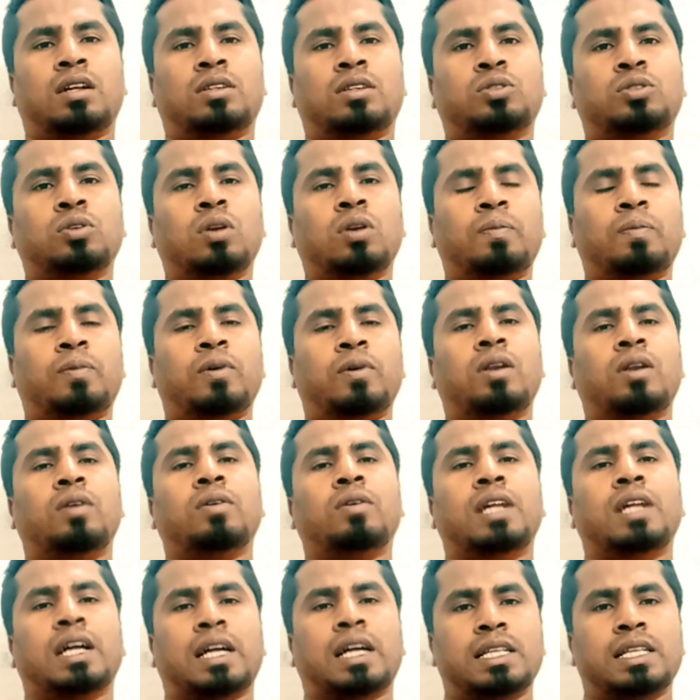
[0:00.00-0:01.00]
চুল
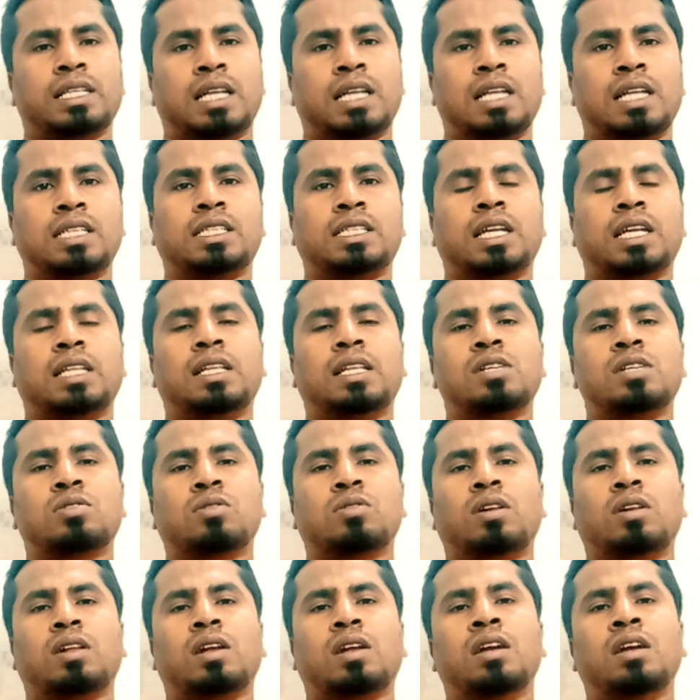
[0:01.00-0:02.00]
পড়লেও দেখা যায় সেই
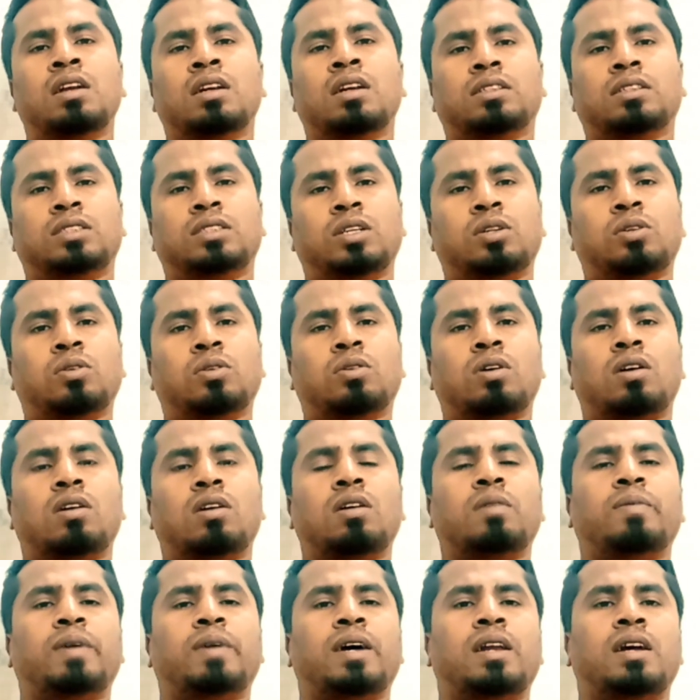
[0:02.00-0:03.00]
দেশগুলো যেহেতু
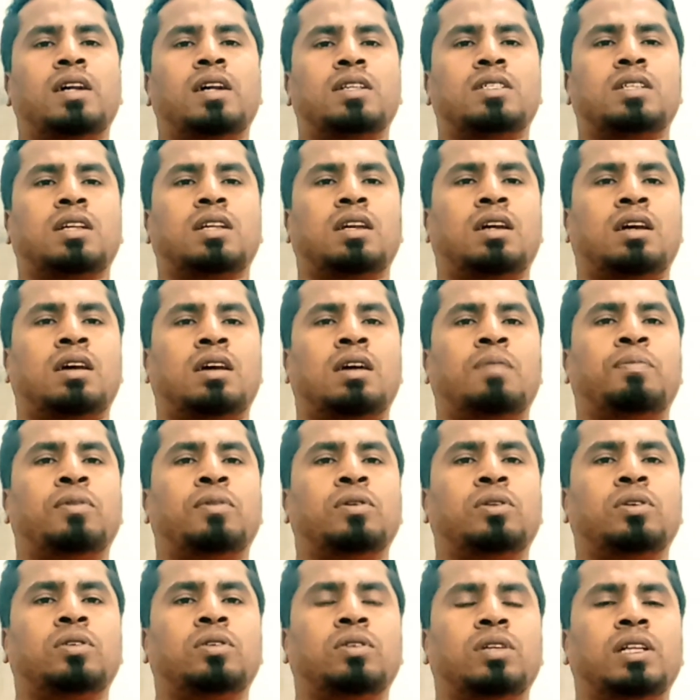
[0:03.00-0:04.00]
করোনা ভাইরাস
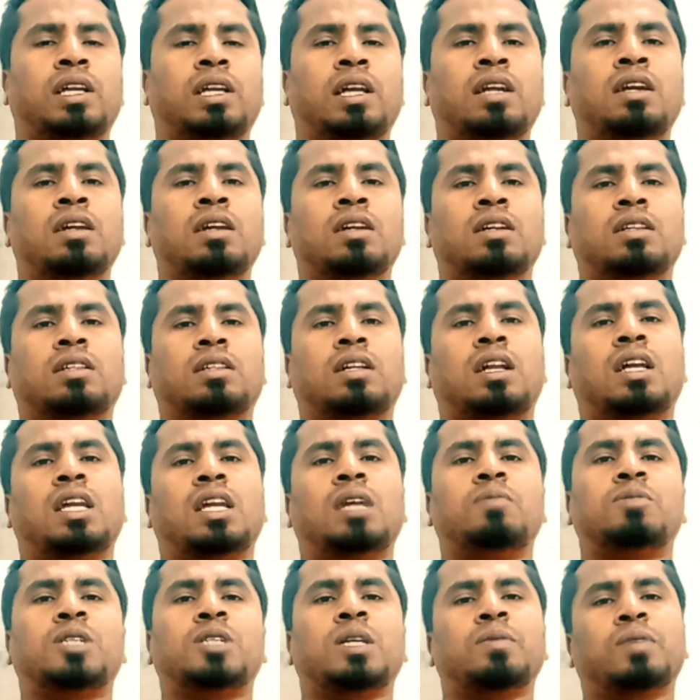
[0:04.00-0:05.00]
প্রতিরোধে তারা
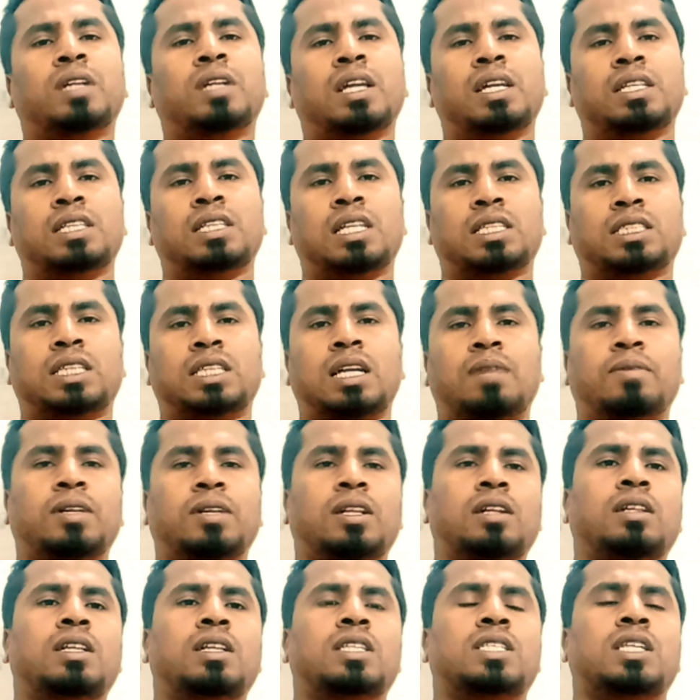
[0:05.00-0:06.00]
হিমশিম খেয়ে যাচ্ছে
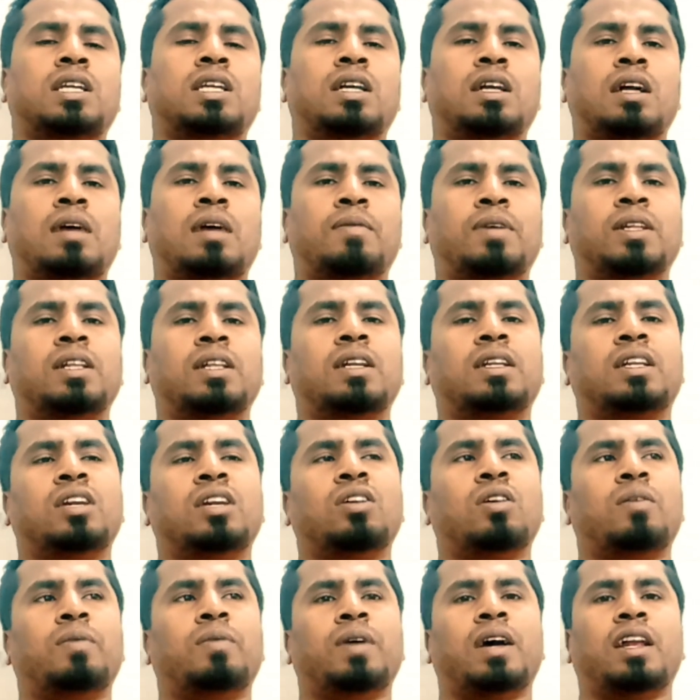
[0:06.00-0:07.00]
আমাদের দেশে আমাদের
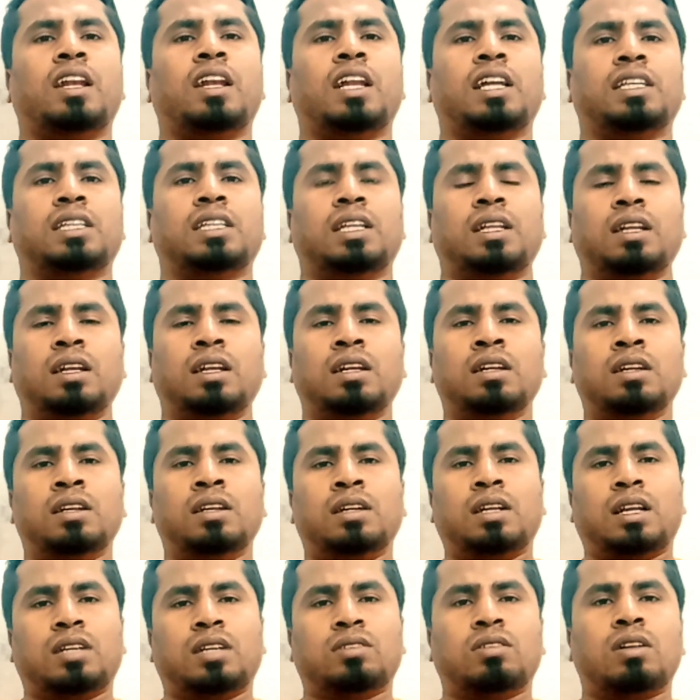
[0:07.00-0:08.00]
কি হবে আল্লাহ জানে
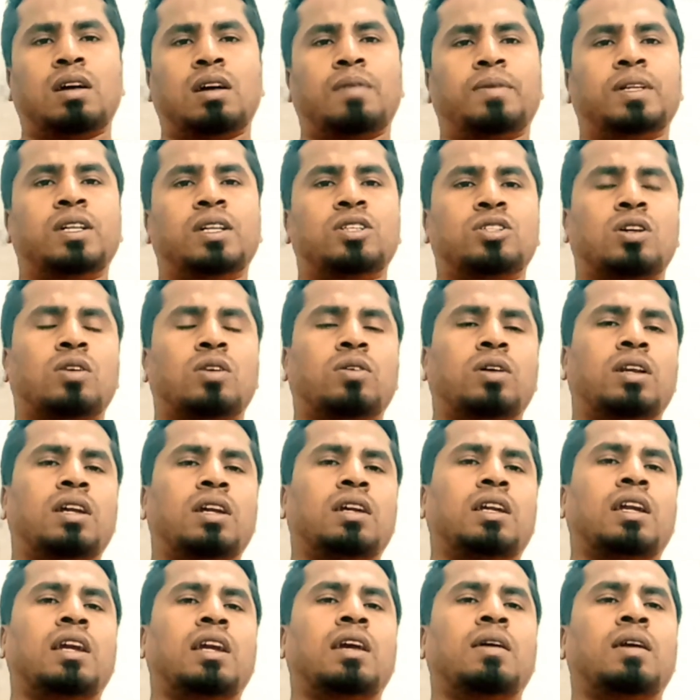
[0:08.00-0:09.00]
এই জন্য আমাদের
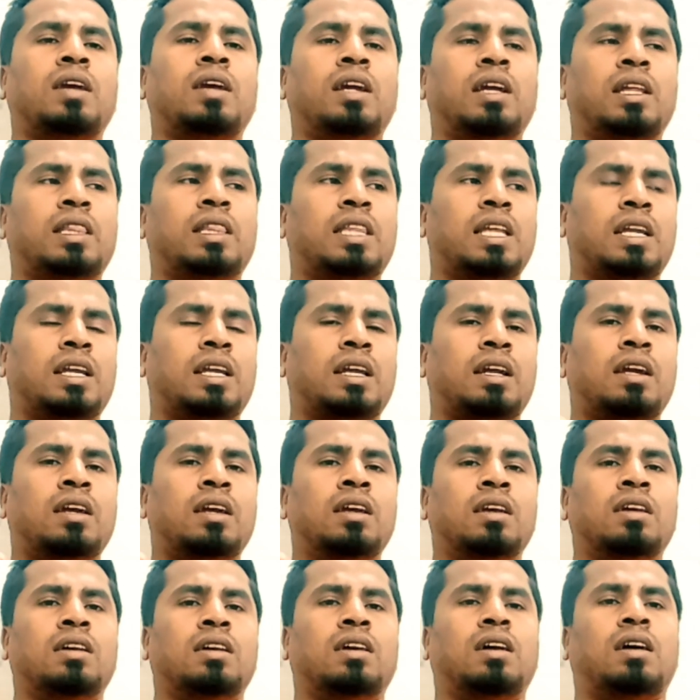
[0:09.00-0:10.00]
সকলেকে এর থেকে
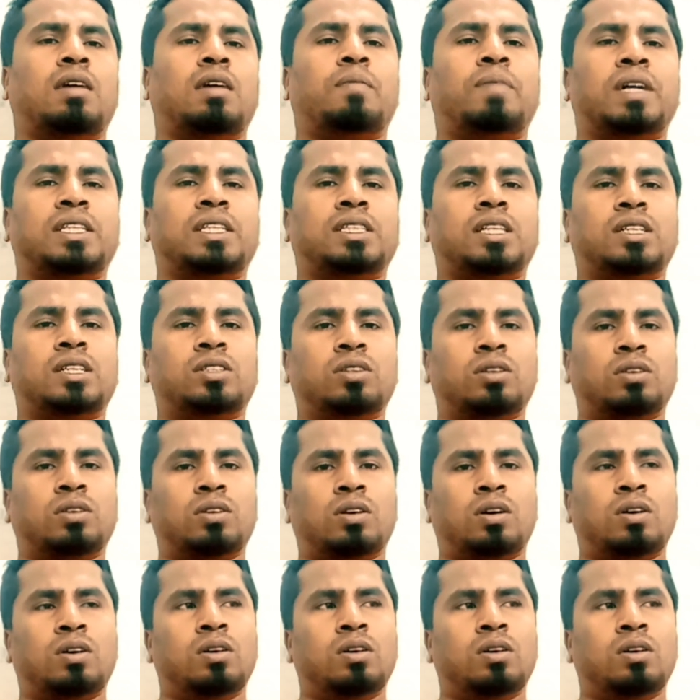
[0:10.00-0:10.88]
বাঁচার জন্য